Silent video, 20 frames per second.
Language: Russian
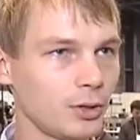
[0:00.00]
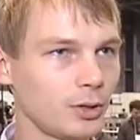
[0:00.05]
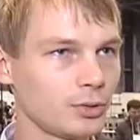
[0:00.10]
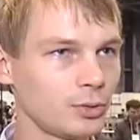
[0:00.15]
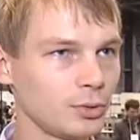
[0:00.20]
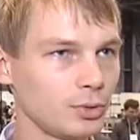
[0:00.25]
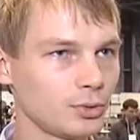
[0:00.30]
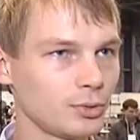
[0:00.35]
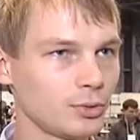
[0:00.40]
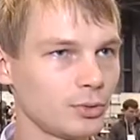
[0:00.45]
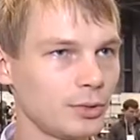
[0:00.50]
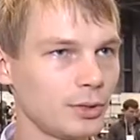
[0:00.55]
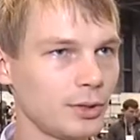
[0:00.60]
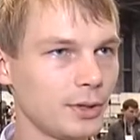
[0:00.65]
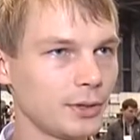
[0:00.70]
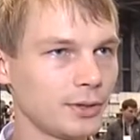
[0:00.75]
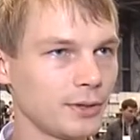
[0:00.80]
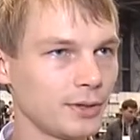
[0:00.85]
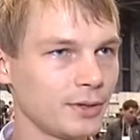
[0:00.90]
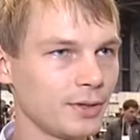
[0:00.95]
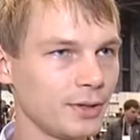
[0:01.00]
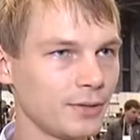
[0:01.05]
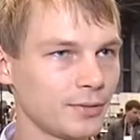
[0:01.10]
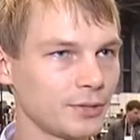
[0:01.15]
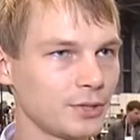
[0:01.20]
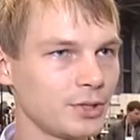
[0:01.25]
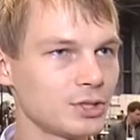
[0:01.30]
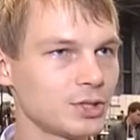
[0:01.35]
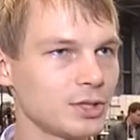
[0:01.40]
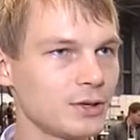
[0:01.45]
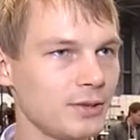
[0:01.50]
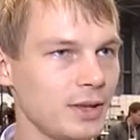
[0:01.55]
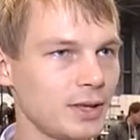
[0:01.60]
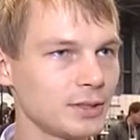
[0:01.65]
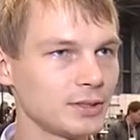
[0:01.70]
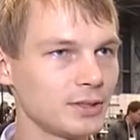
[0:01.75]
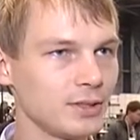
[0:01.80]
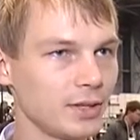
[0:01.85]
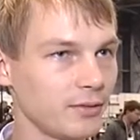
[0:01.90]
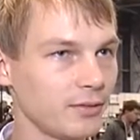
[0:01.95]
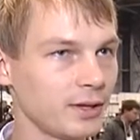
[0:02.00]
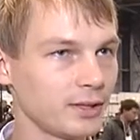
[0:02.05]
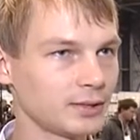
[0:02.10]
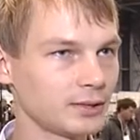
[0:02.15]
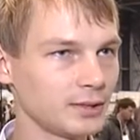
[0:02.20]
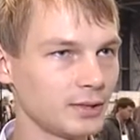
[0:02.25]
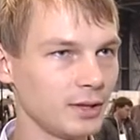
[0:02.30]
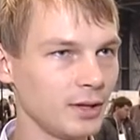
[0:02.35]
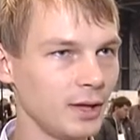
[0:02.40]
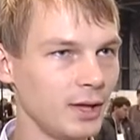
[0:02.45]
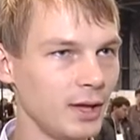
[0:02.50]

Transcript: реализует свою идею, эта идея фактически является инновацией.